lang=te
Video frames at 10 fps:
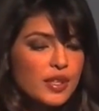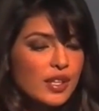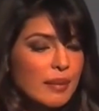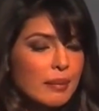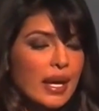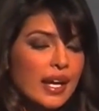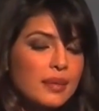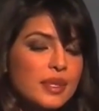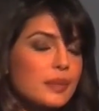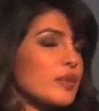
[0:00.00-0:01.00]
చాలా
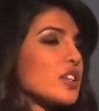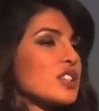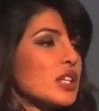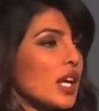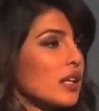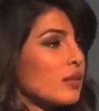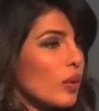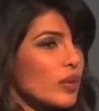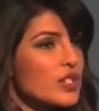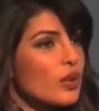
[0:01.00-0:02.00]
ప్రశాంతంగా ఉండే తమ
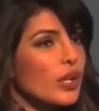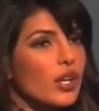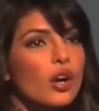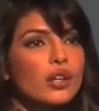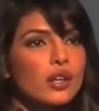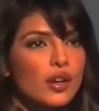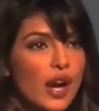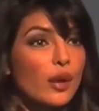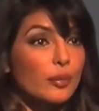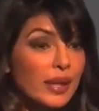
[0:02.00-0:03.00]
రాష్ట్రాన్ని తక్కువ చేసి
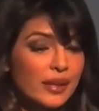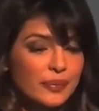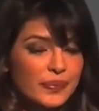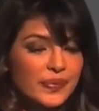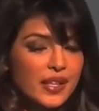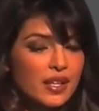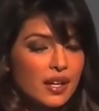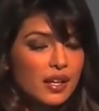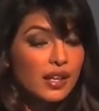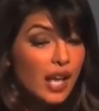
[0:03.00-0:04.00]
మాట్లాడతావా
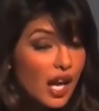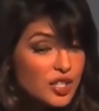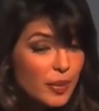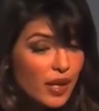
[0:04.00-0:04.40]
అంతర్జాతీయ